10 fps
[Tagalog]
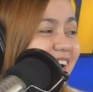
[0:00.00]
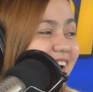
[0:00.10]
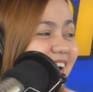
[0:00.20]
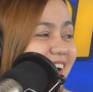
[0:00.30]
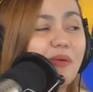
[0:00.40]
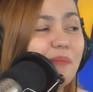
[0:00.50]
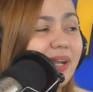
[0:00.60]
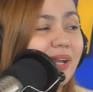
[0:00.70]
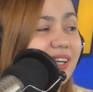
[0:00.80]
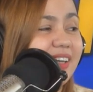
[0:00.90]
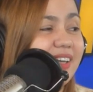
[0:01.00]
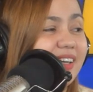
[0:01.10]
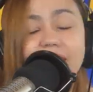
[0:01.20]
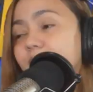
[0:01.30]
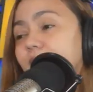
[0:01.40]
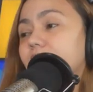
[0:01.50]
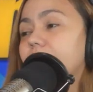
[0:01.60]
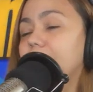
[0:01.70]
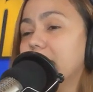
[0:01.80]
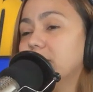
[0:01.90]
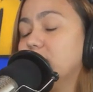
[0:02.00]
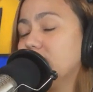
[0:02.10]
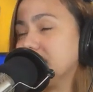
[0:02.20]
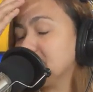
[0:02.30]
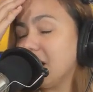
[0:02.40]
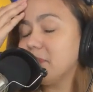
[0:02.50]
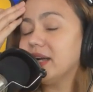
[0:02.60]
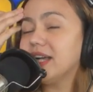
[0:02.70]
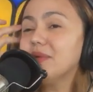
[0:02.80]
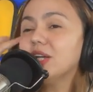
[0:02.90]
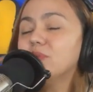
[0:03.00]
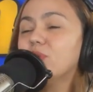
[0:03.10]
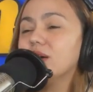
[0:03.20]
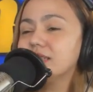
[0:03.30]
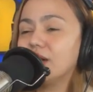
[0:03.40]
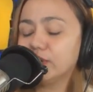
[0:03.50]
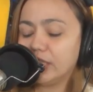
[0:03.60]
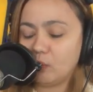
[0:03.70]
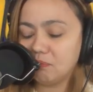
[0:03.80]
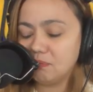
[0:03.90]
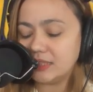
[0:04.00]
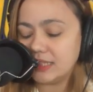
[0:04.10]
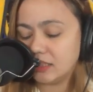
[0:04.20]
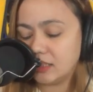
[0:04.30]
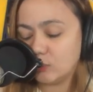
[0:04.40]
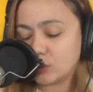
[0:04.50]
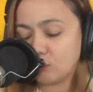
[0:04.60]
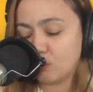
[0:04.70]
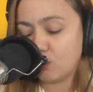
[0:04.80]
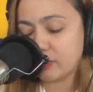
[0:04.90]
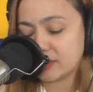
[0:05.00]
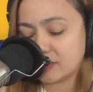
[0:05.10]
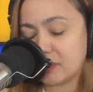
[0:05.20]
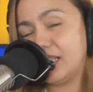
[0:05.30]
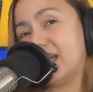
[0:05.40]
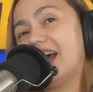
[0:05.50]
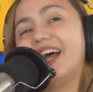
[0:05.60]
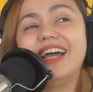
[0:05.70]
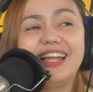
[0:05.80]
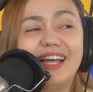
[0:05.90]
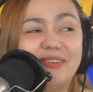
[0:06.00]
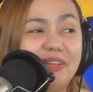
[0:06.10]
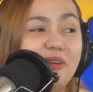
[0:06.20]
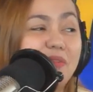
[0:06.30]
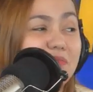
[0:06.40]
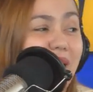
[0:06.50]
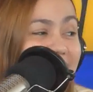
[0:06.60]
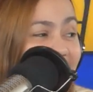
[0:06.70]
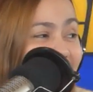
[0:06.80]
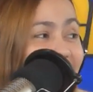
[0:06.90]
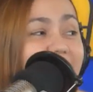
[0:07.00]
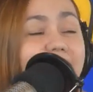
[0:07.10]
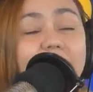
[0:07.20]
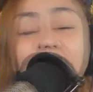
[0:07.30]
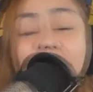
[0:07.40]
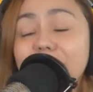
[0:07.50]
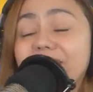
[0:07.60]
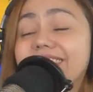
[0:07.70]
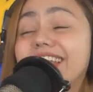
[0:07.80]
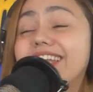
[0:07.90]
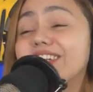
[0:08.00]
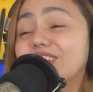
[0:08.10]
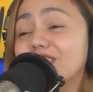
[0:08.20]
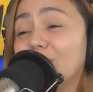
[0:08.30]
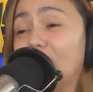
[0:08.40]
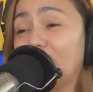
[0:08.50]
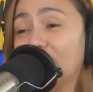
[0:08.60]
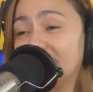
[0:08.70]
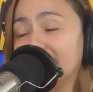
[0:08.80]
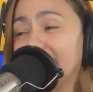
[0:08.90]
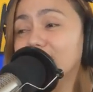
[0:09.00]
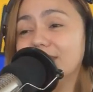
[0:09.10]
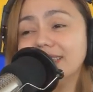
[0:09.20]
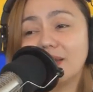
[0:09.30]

ka naman pala kinaya. Meron po kasi, mga pangga, meron po kasi akong dalawang bisita dito sa booth. Sa mga hindi nakakaalam, dalawang bata. 13 years old. At yung isa